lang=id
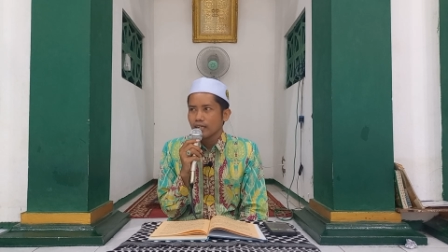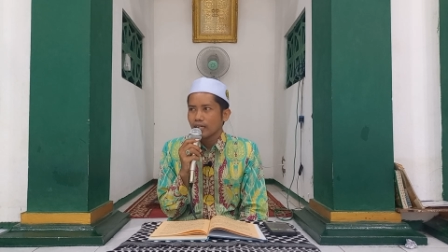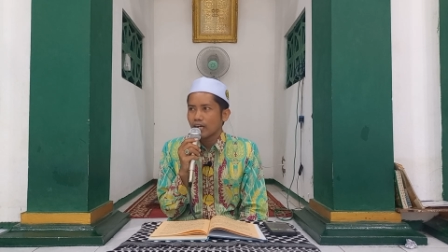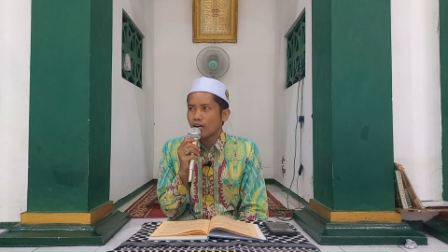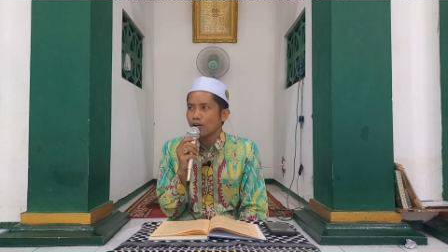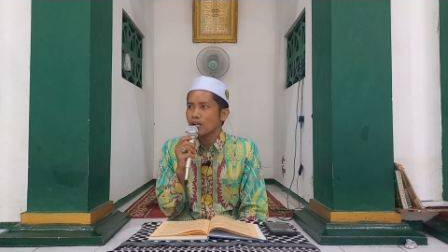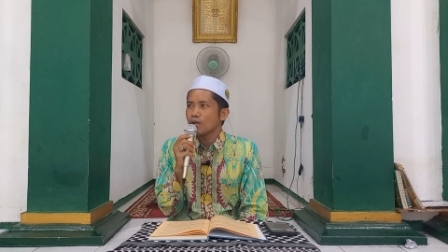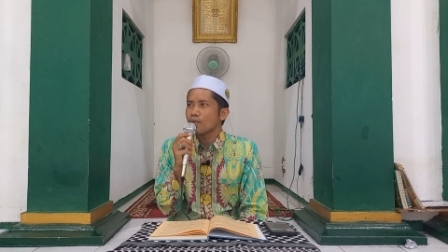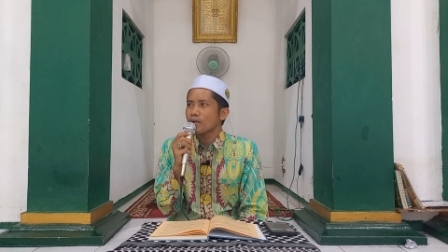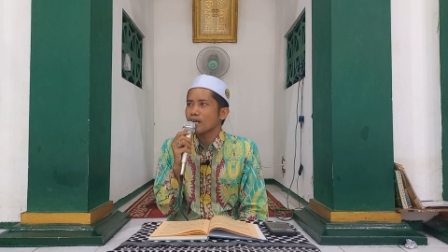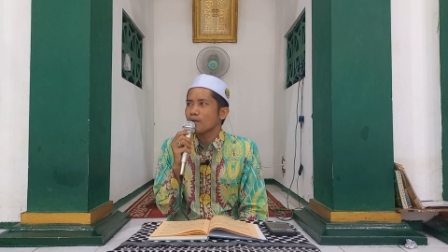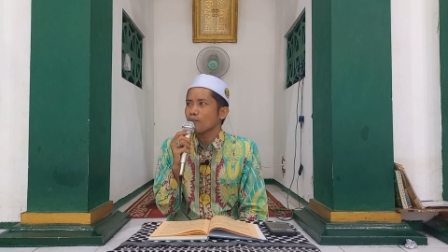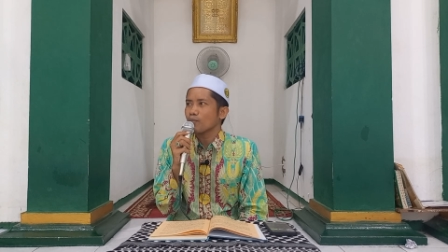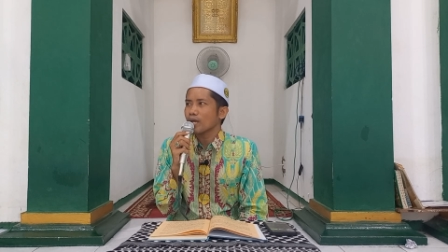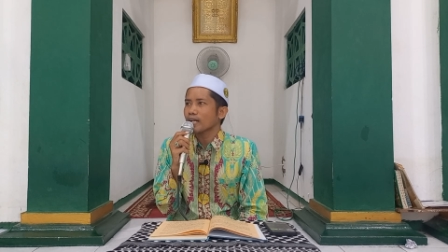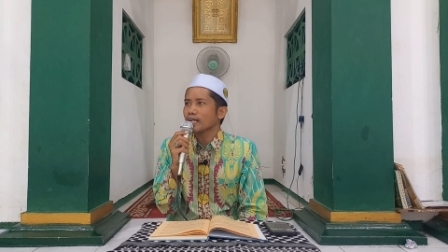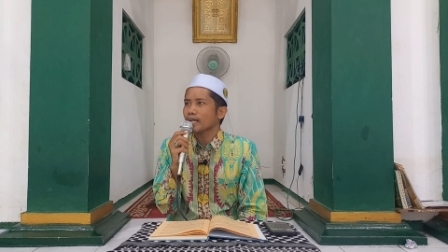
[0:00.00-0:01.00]
Kau lebih
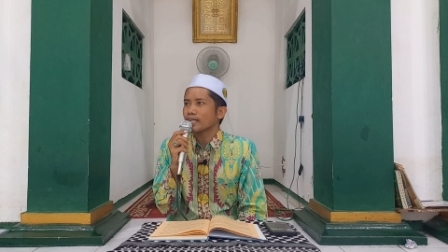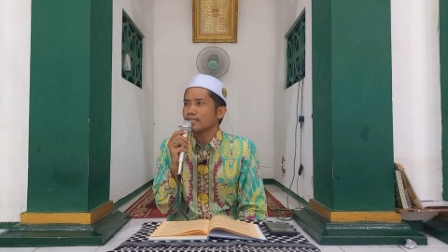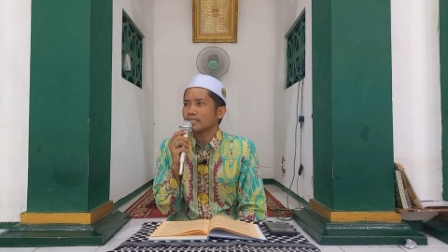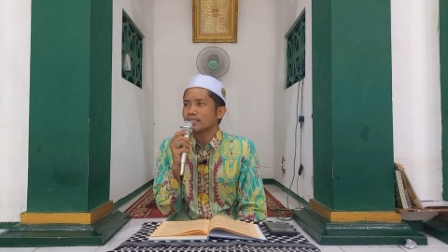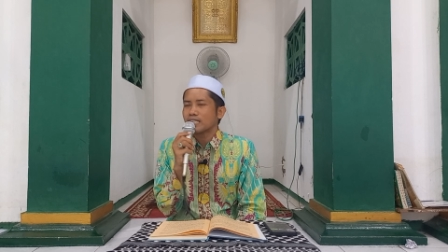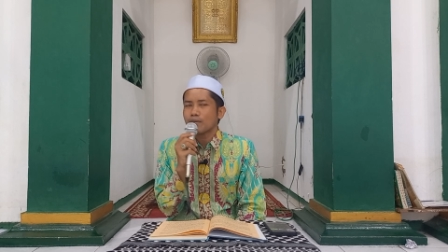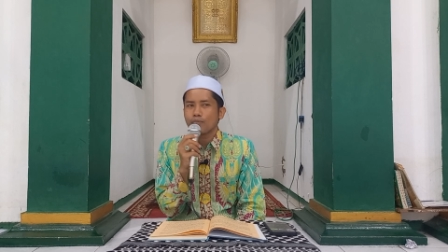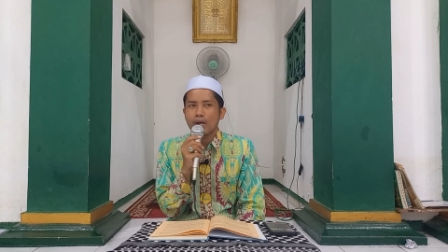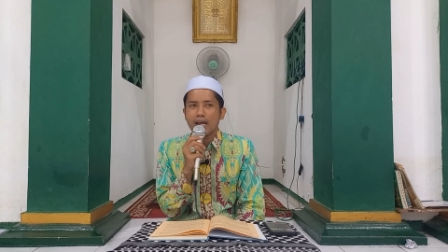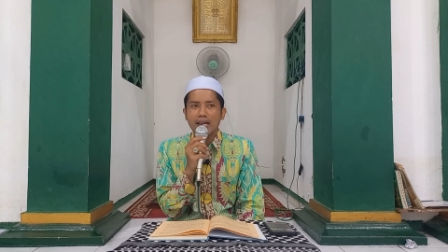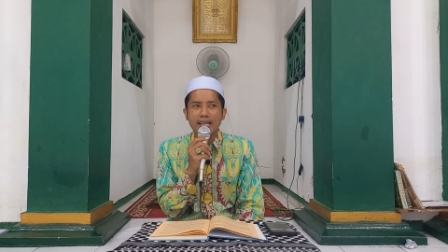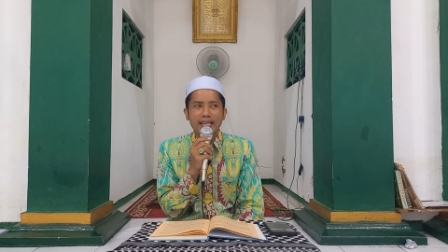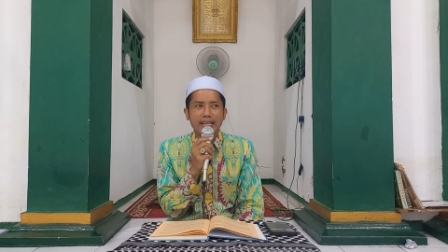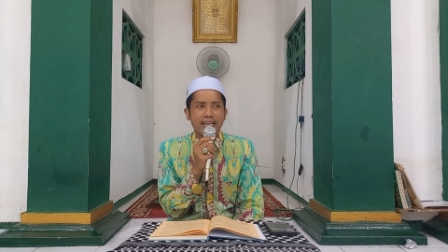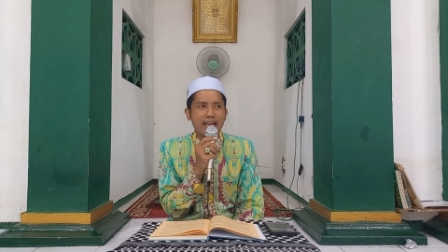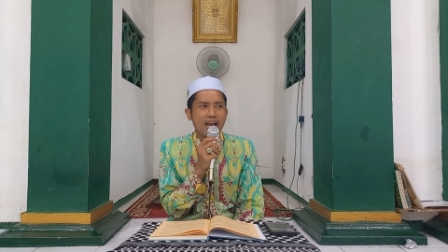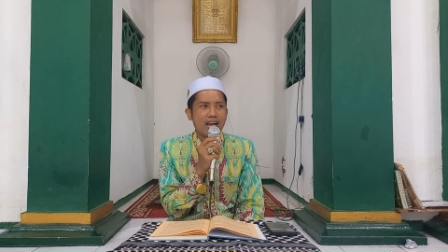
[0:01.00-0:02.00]
menampilkan kan si
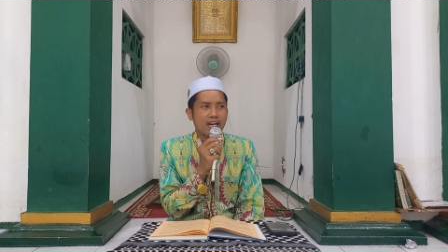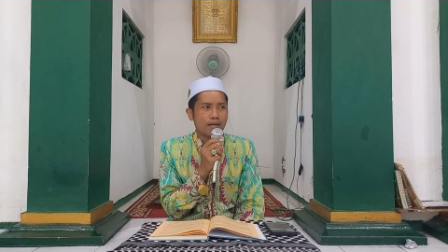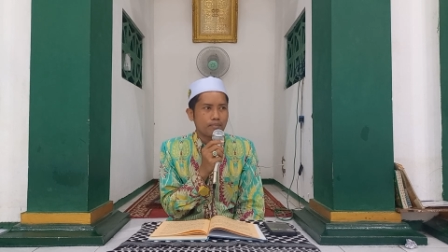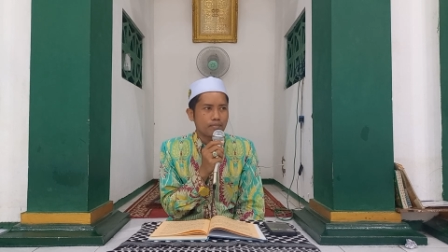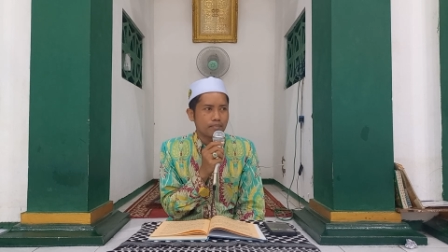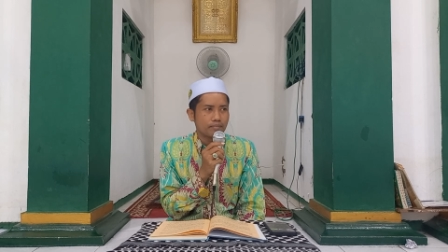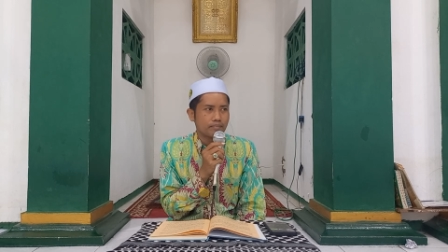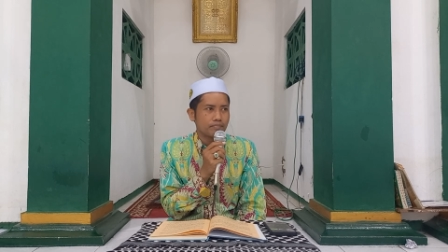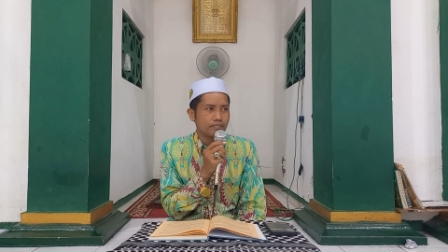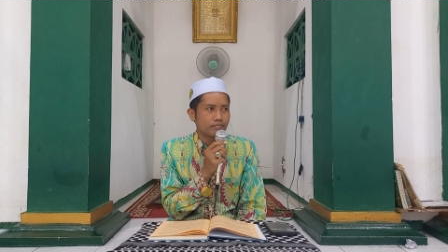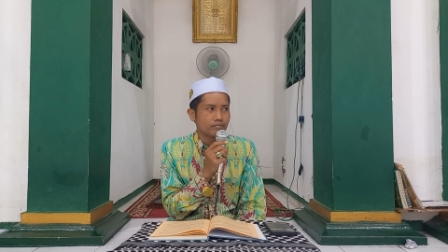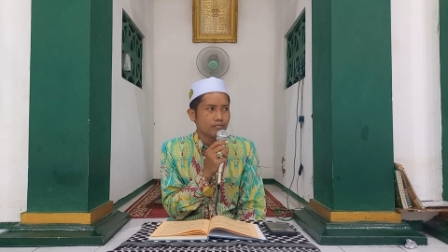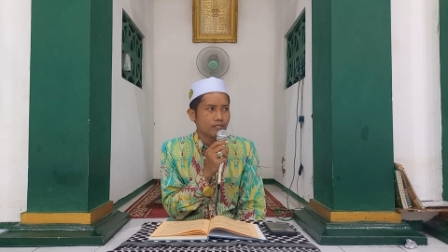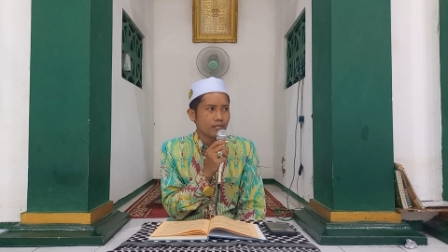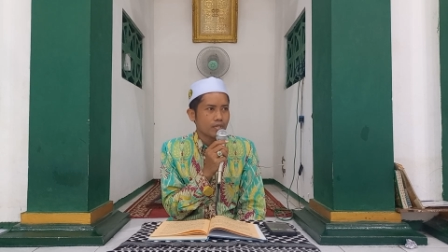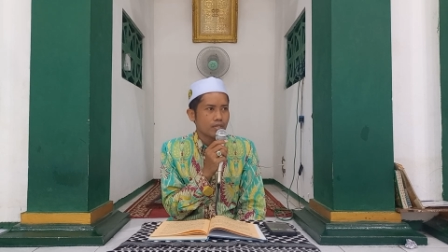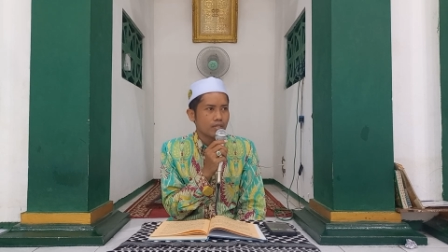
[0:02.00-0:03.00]
paling iarap.
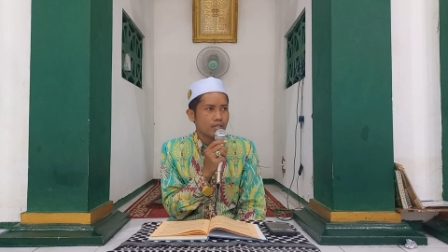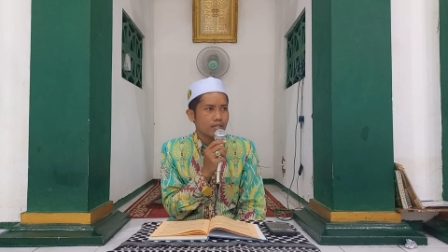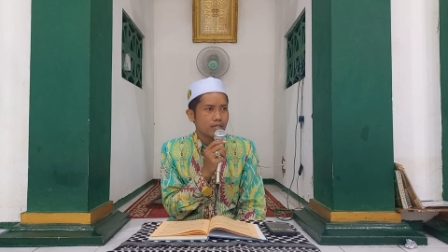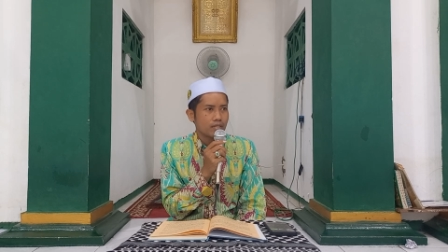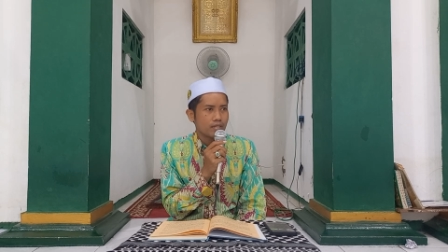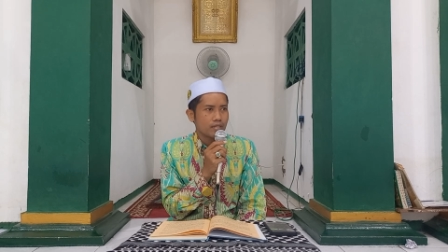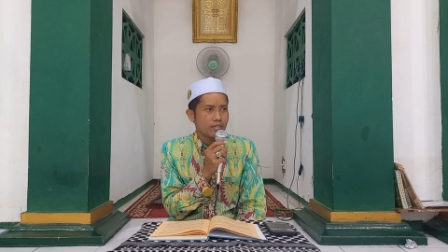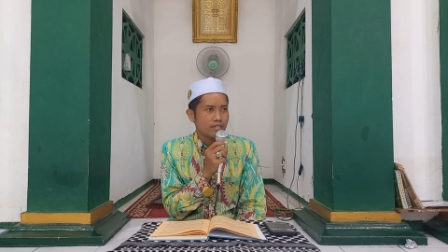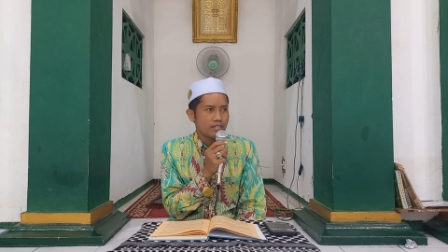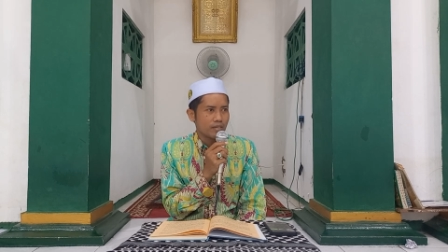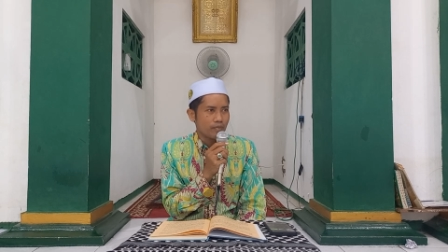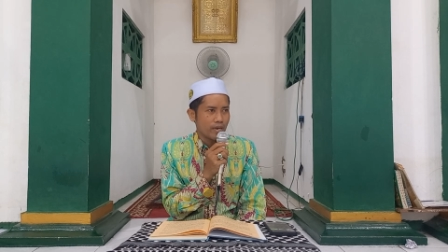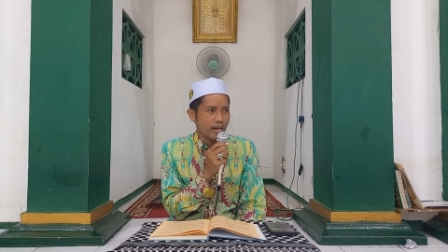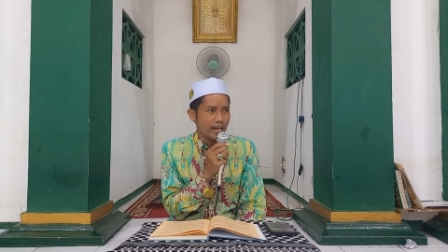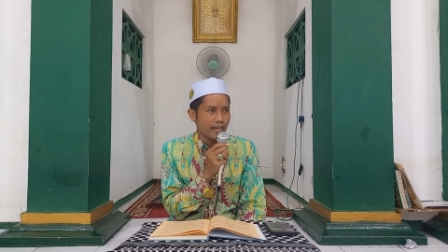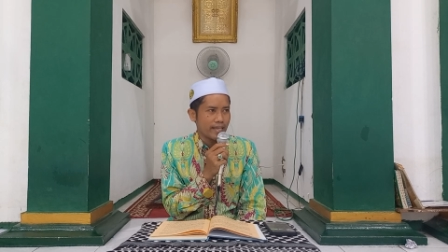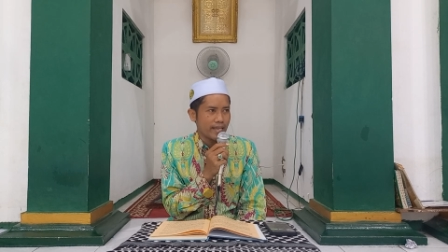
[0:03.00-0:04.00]
Si
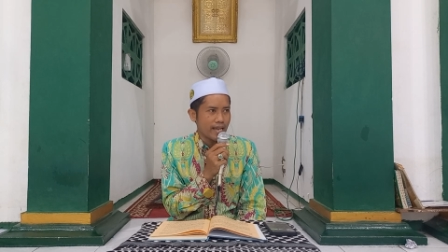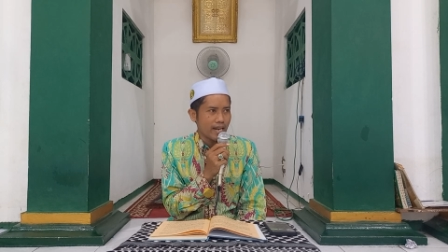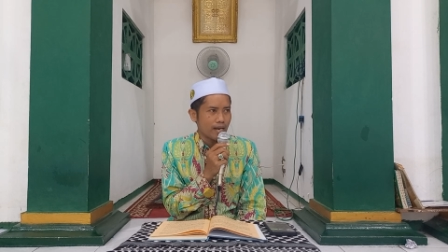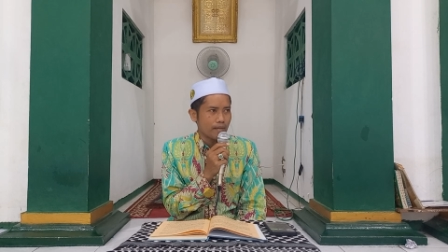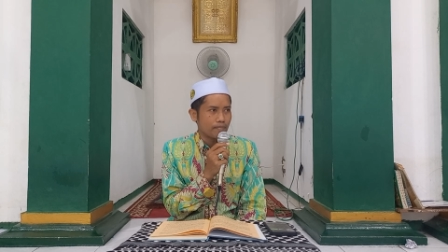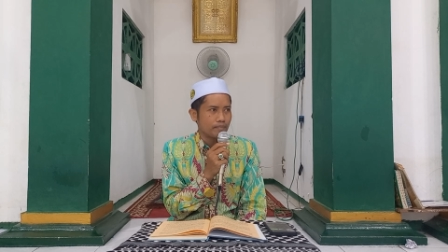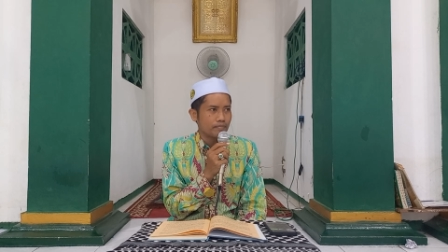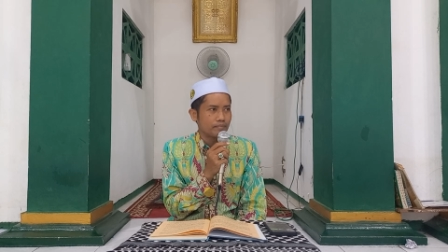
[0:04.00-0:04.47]
paling iarap.